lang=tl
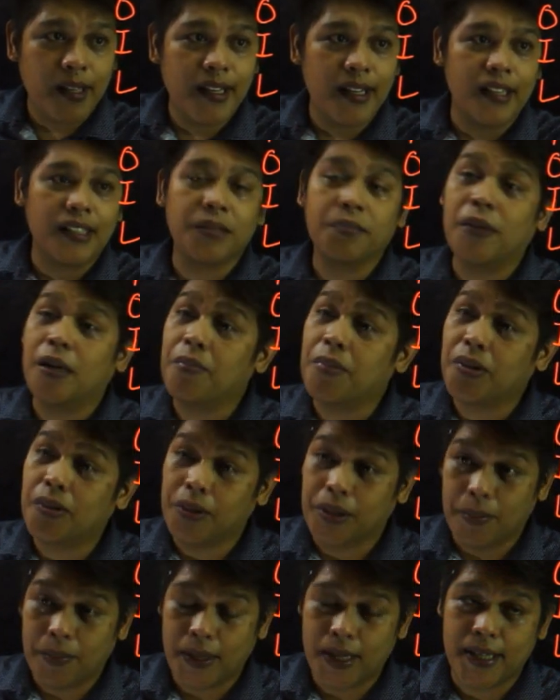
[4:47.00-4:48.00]
4x
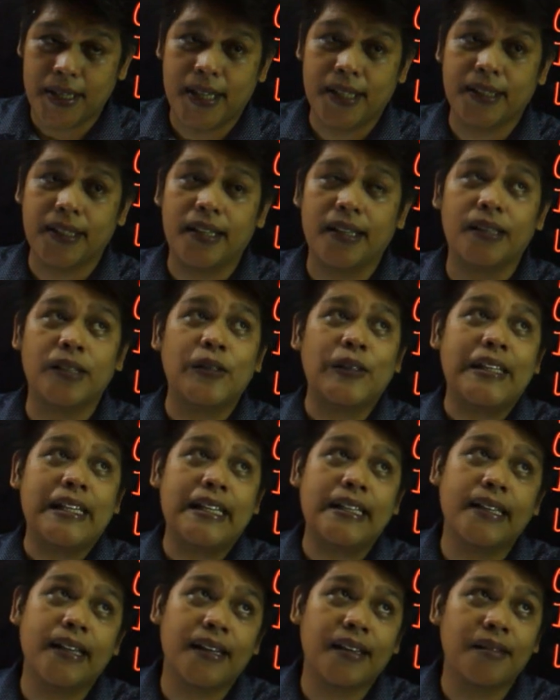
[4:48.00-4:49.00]
pag multiply
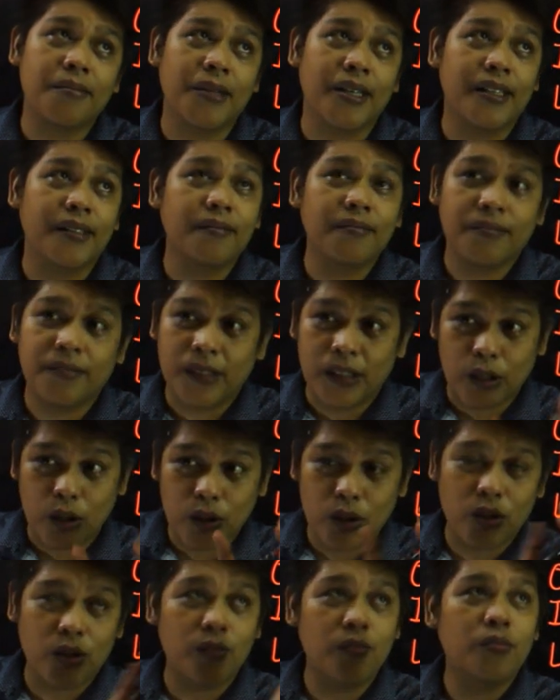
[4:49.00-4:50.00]
natin. Yung inner naman,
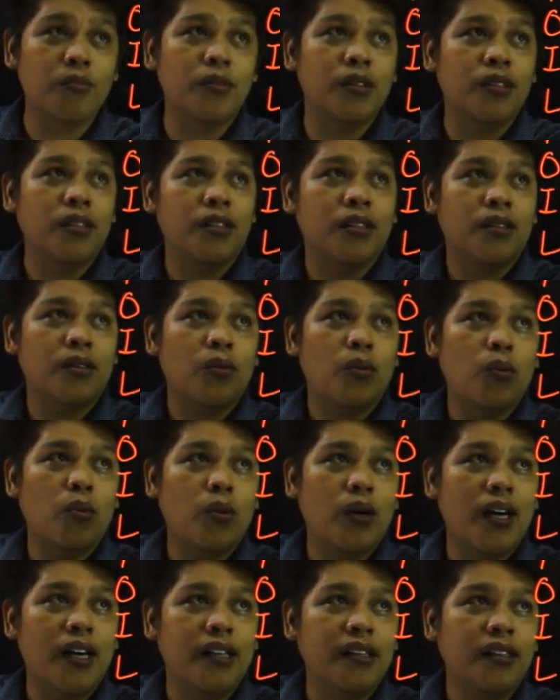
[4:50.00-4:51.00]
yung loob,
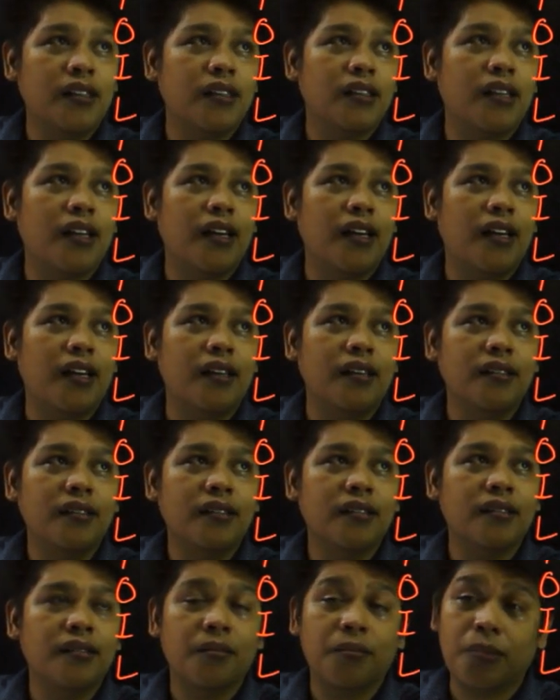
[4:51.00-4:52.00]
1
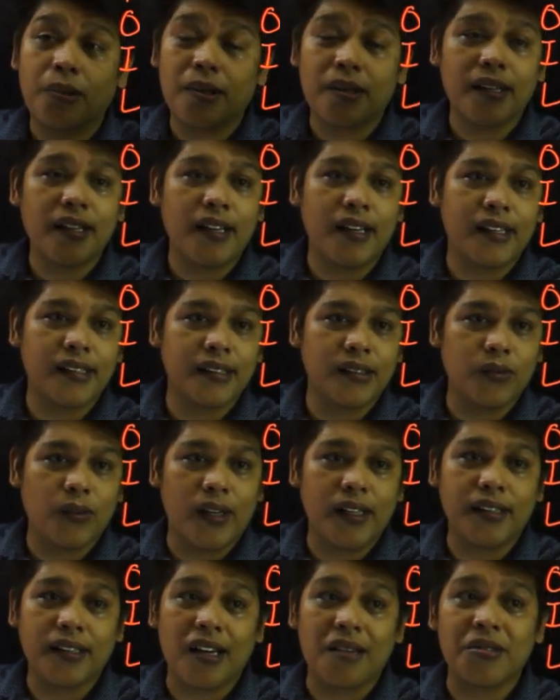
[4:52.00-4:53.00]
and 4x.